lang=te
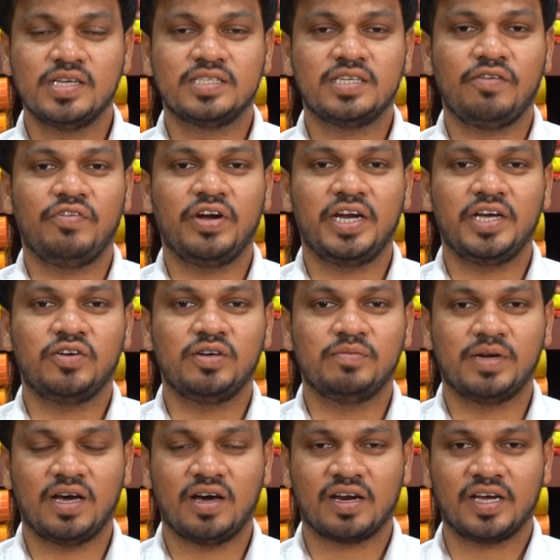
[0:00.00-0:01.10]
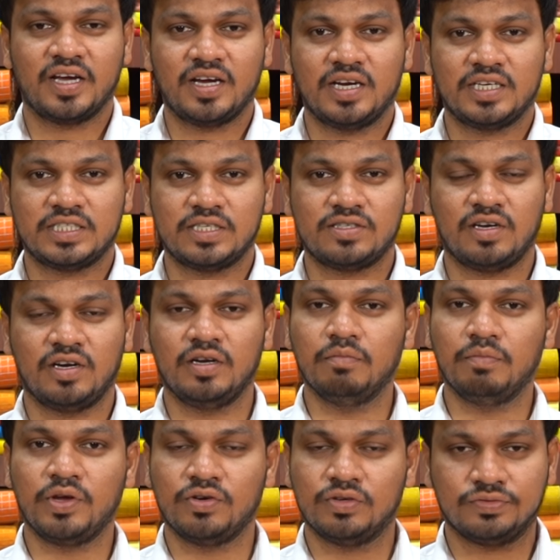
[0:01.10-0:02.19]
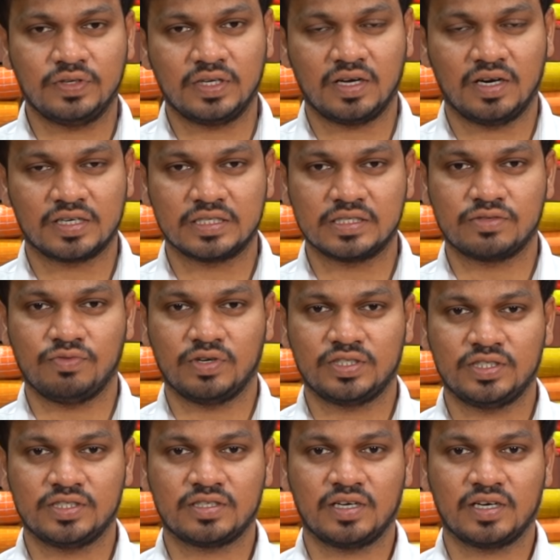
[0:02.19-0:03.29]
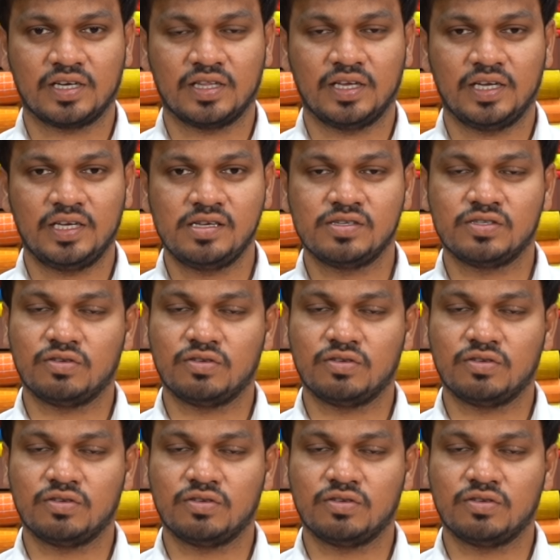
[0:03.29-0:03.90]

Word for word: సో ఎవ్రీడే కూడా మన ఆర్కే కలెక్షన్స్లో బ్యూటిఫుల్ కలెక్షన్స్ వాచ్ చేసినాయి కదండి